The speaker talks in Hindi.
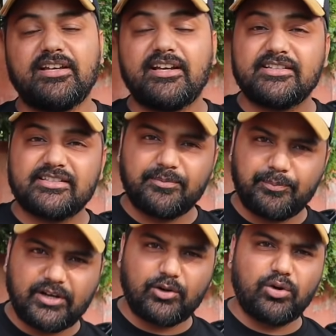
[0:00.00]
यानी सिर्फ
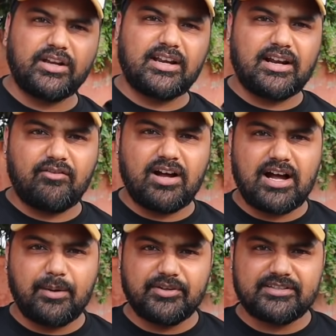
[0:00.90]
पेट्रोल के अलावा
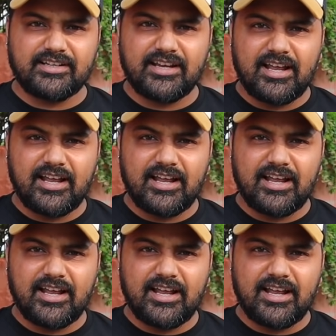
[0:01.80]
आप इसे